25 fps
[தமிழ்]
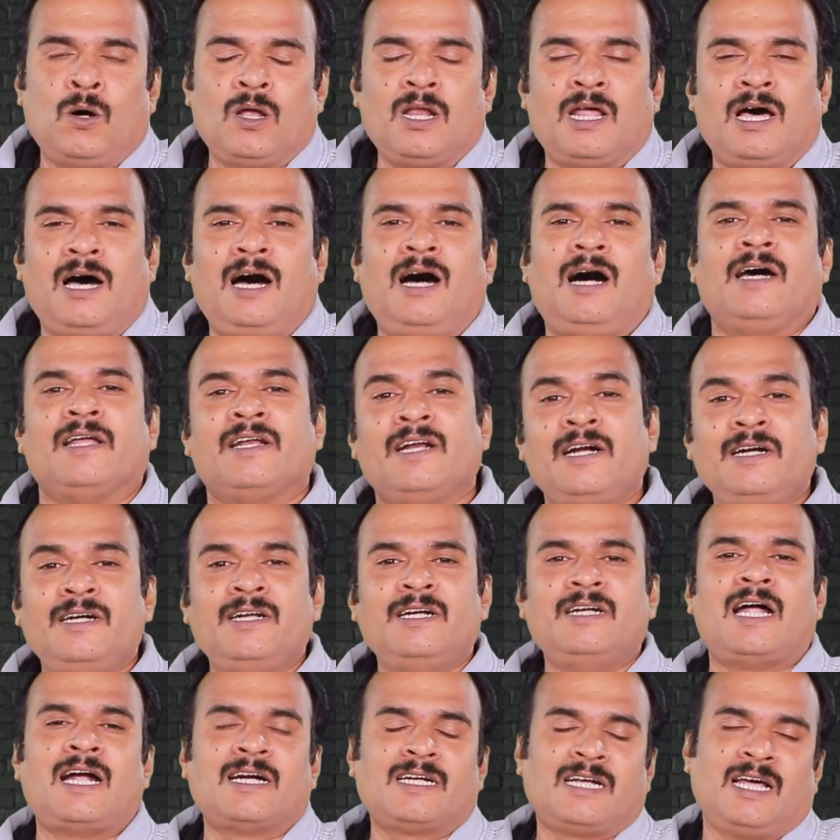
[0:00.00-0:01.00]
ஓலா ரெண்டு
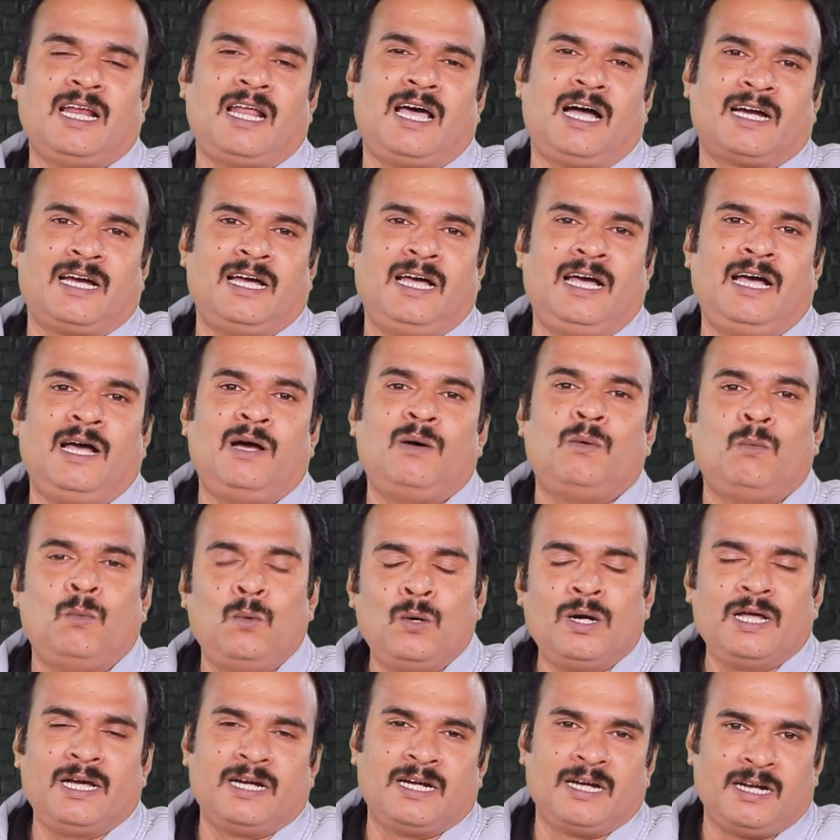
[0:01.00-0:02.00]
நாட்களாக
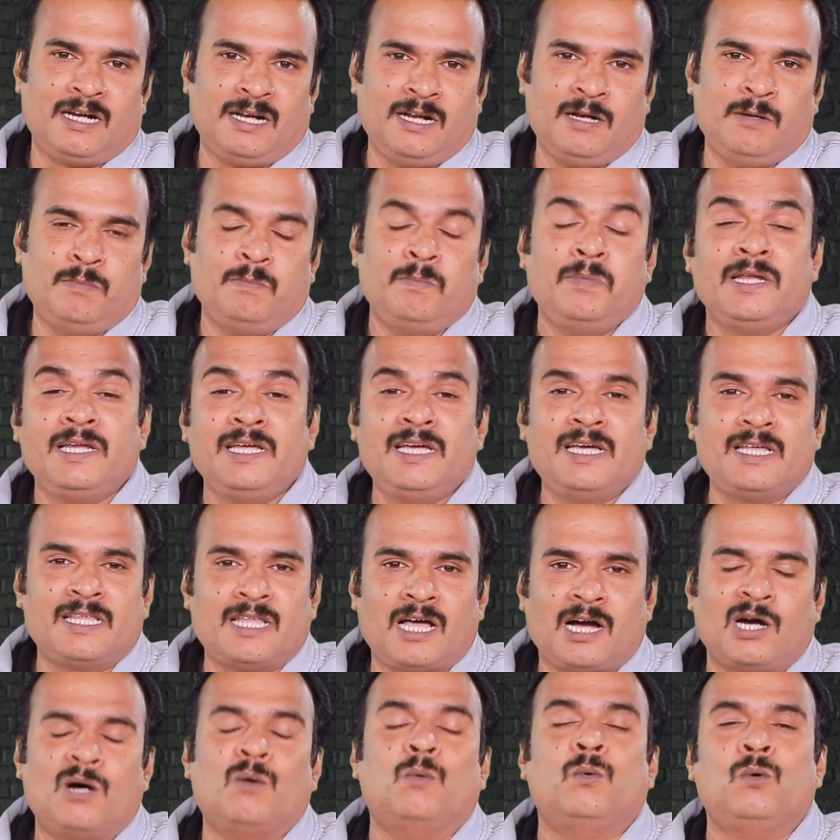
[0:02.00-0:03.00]
ஊடகங்களில்
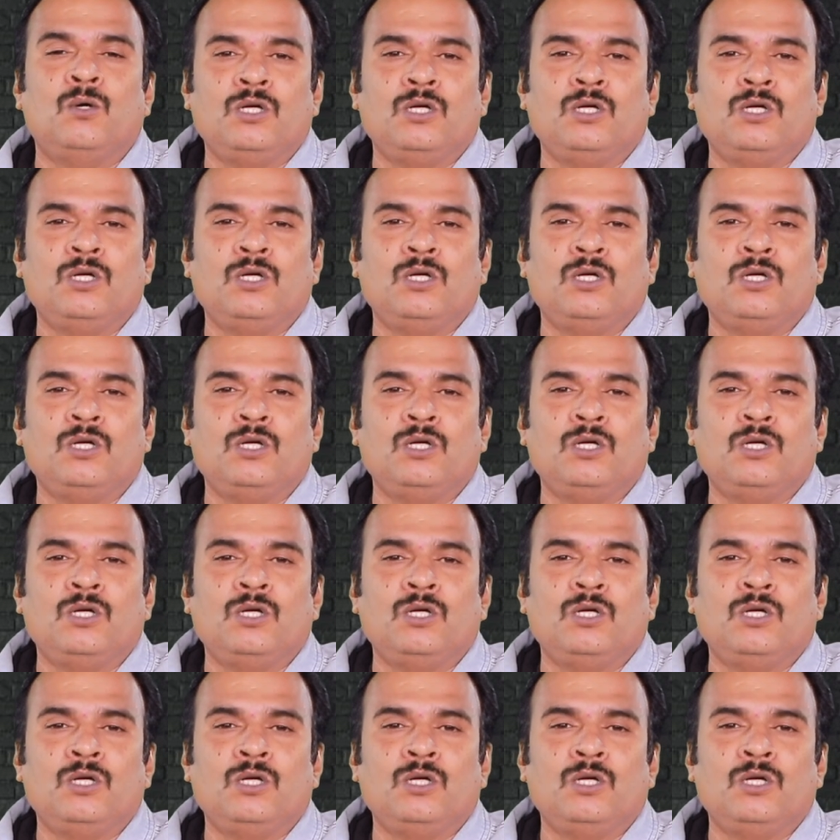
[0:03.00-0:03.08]
பெரியதாக